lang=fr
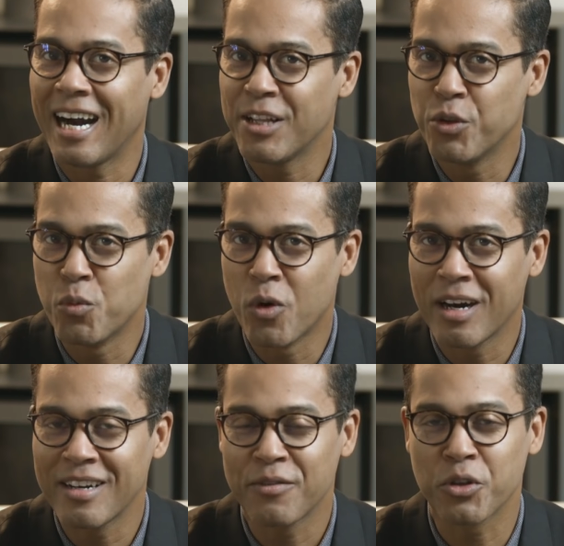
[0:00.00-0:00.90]
À 2
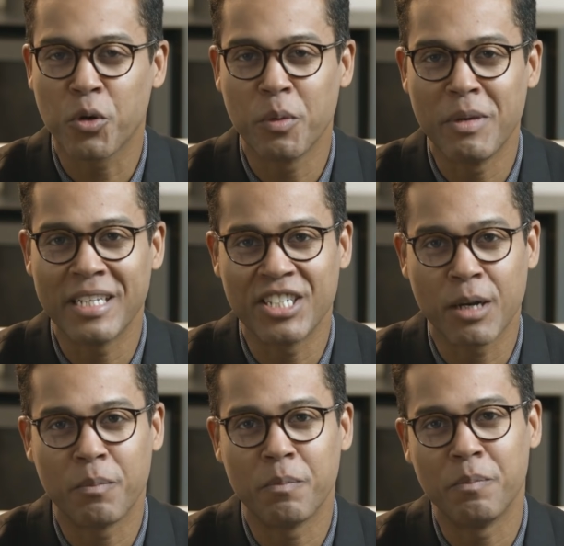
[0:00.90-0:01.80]
mois, votre bébé a
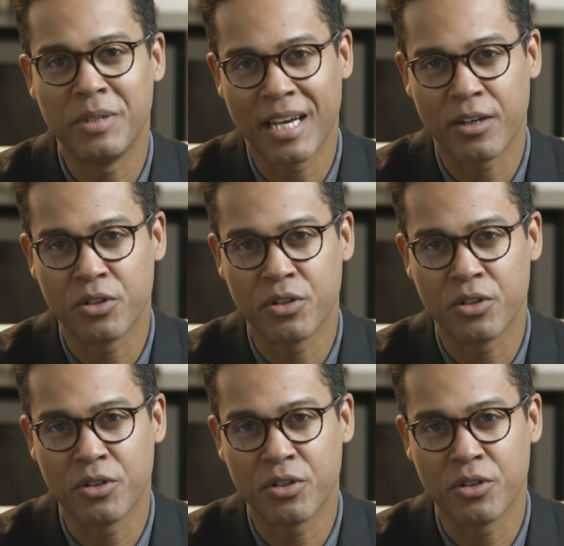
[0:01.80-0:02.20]
déjà bien